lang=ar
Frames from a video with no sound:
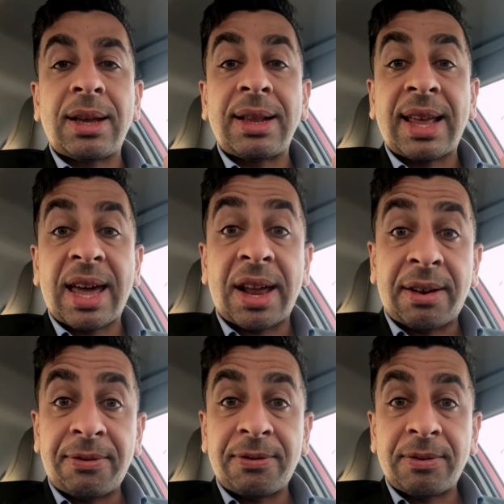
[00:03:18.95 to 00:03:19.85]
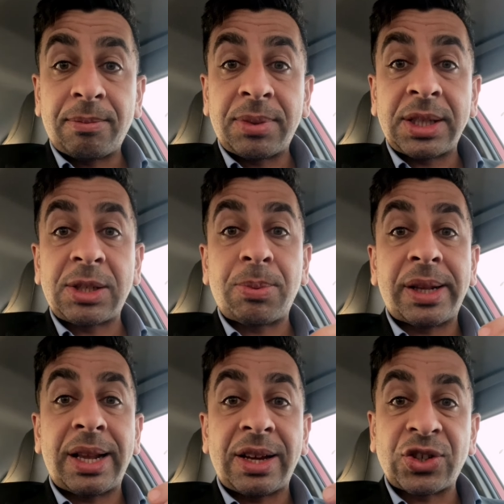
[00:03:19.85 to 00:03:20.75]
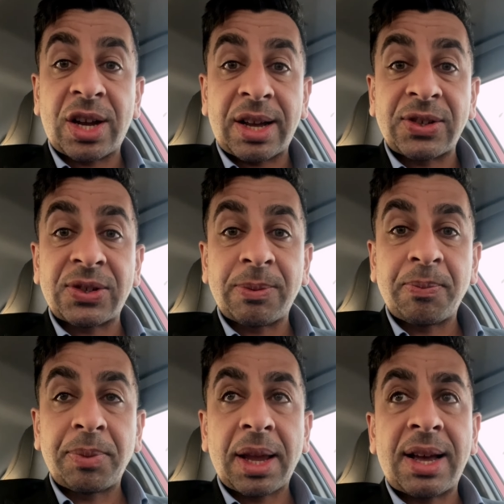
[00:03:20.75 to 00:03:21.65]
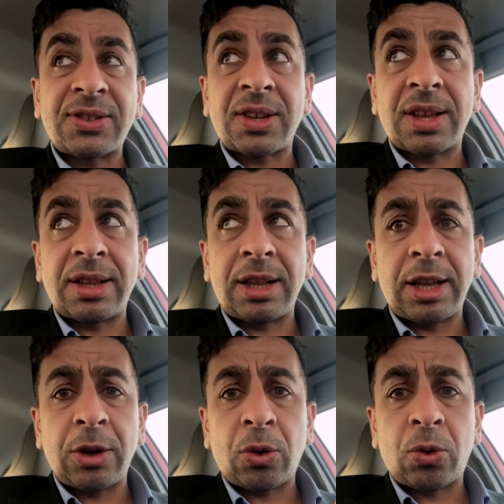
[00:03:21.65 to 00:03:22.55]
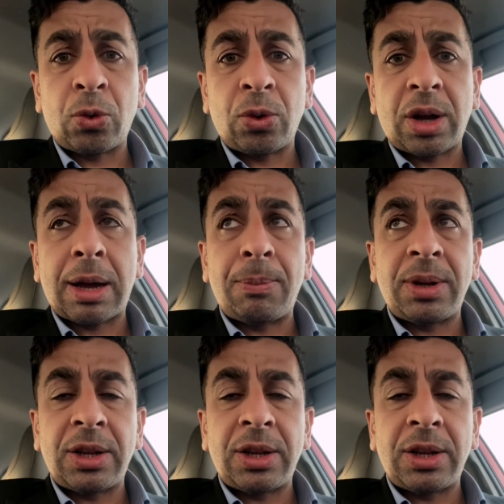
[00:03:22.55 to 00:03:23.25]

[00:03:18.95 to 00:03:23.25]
الخرف بالنسبه للاشخاص خاصه اللي يقرون قبل